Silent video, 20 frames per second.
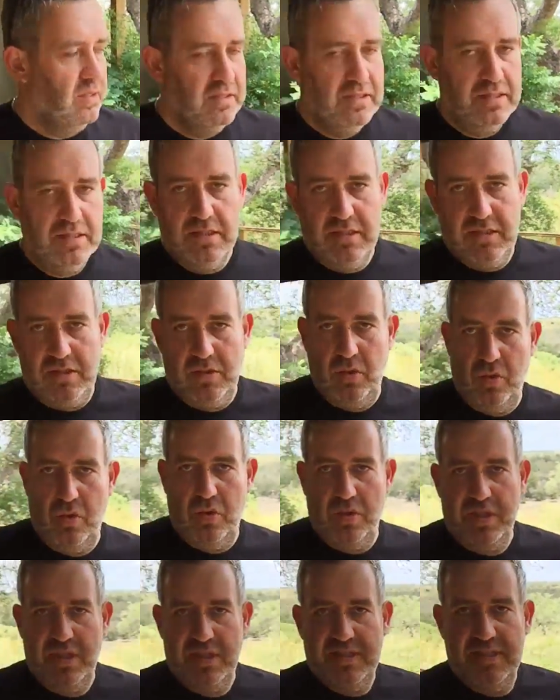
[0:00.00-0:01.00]
So,
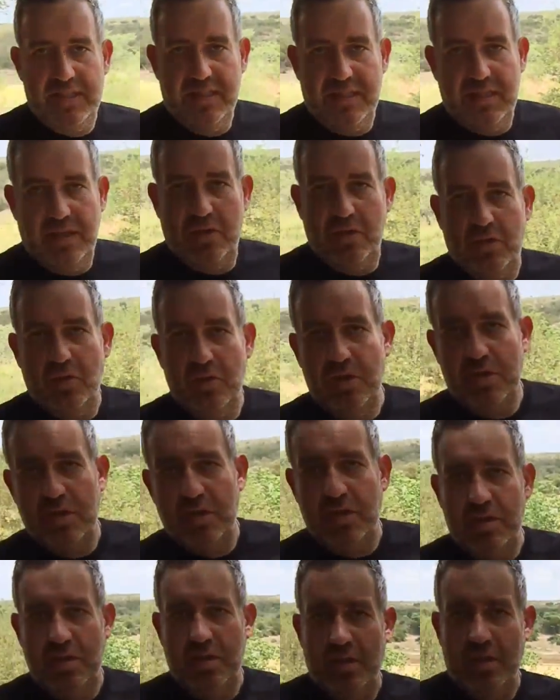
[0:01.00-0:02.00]
ihr seht da
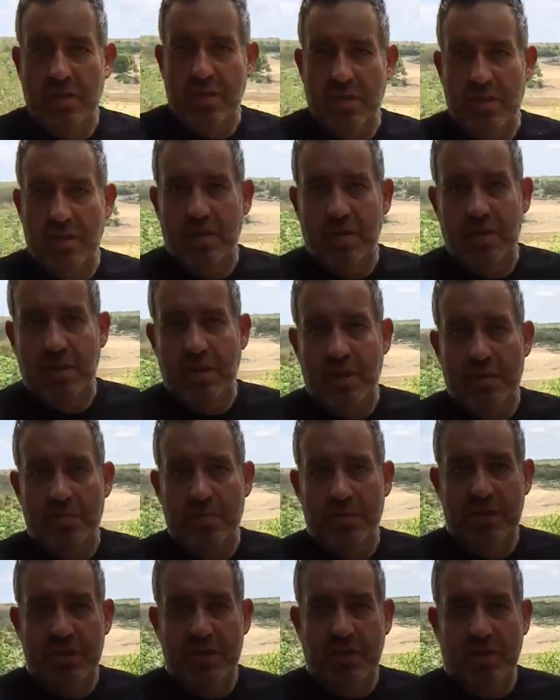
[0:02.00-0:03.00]
unten
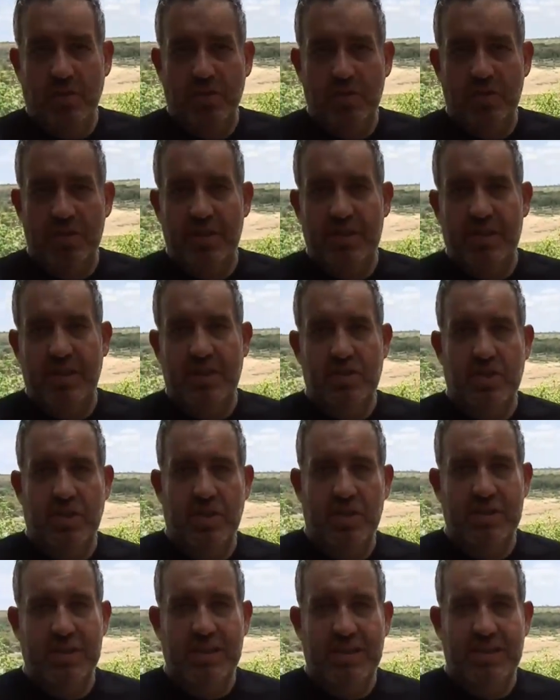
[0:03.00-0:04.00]
im Hintergrund die
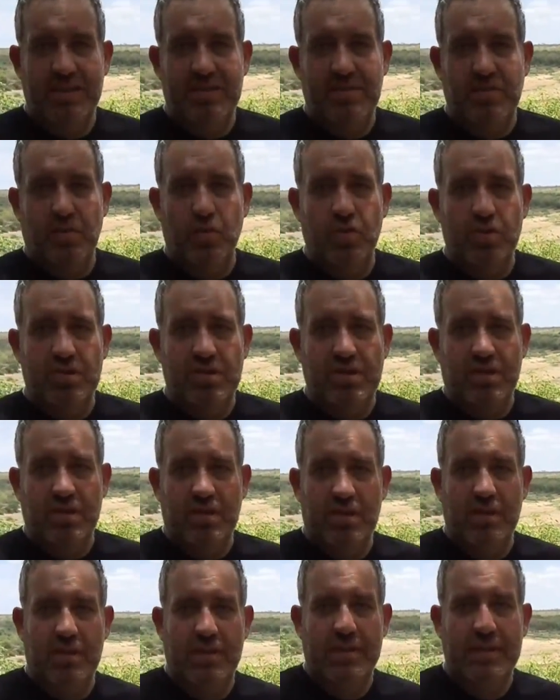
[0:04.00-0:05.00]
Dächer. Da ist
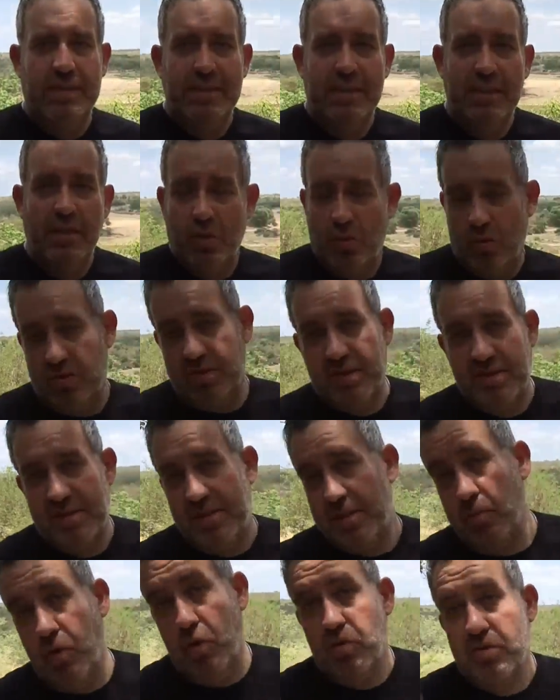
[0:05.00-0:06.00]
unsere, unser
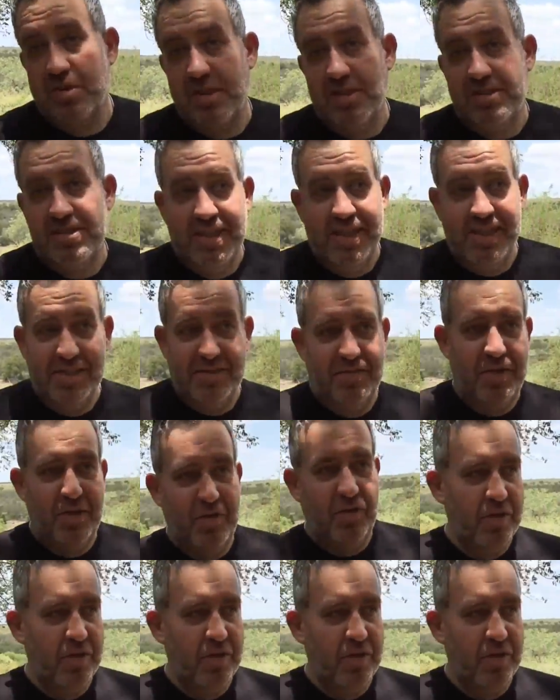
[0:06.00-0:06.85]
Zimmer, unser Zelt, wie